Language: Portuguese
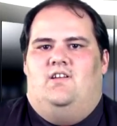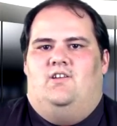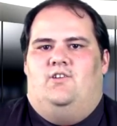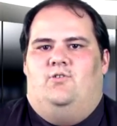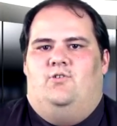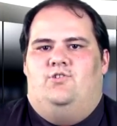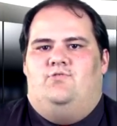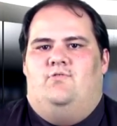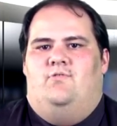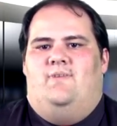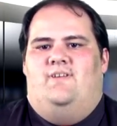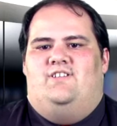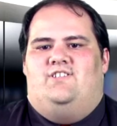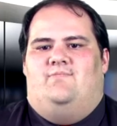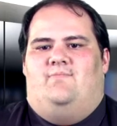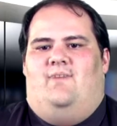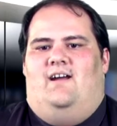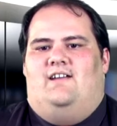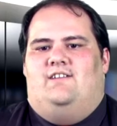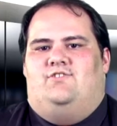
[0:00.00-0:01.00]
No último mês de
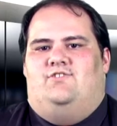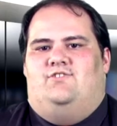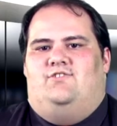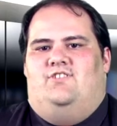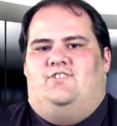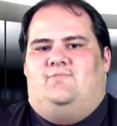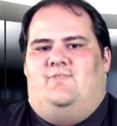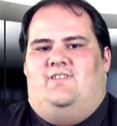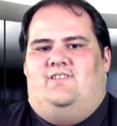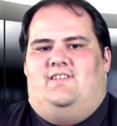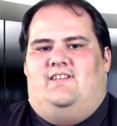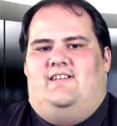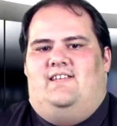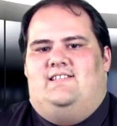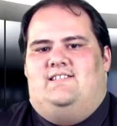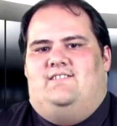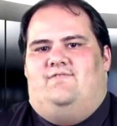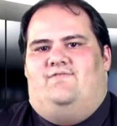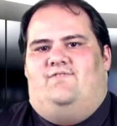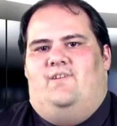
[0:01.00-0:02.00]
março de
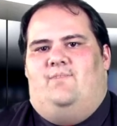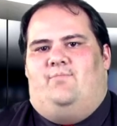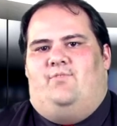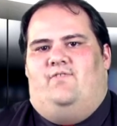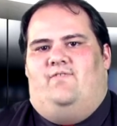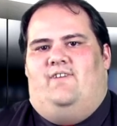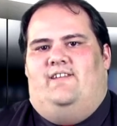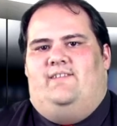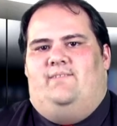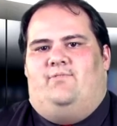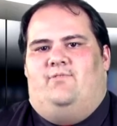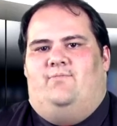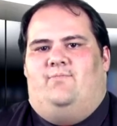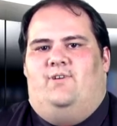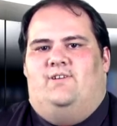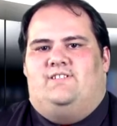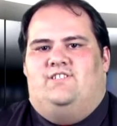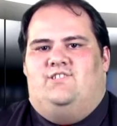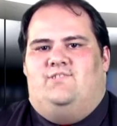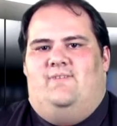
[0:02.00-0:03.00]
2013, foi aprovada a
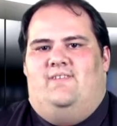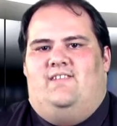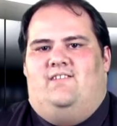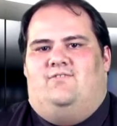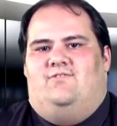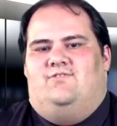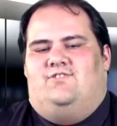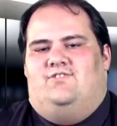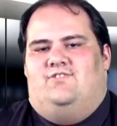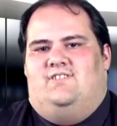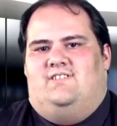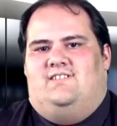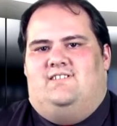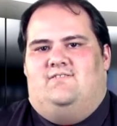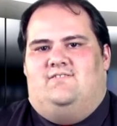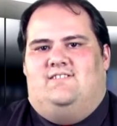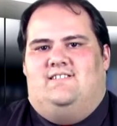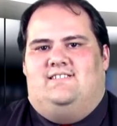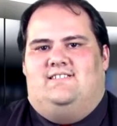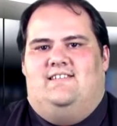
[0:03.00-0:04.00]
proposta de emenda à
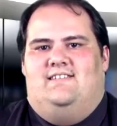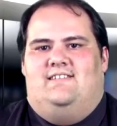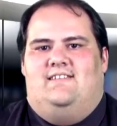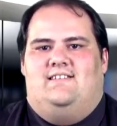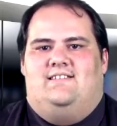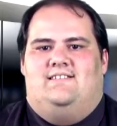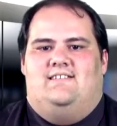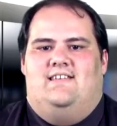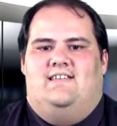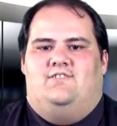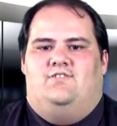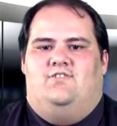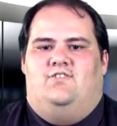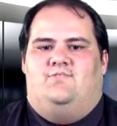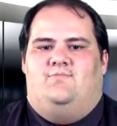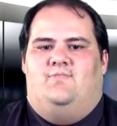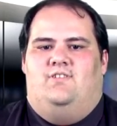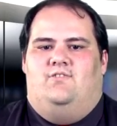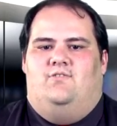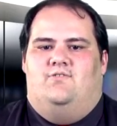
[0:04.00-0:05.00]
Constituição 66 de
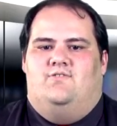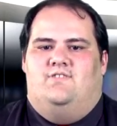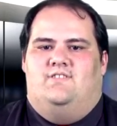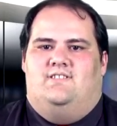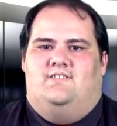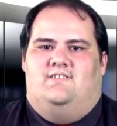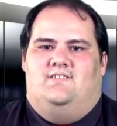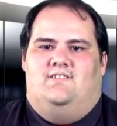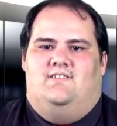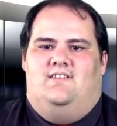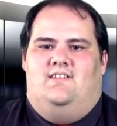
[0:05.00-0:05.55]
2012.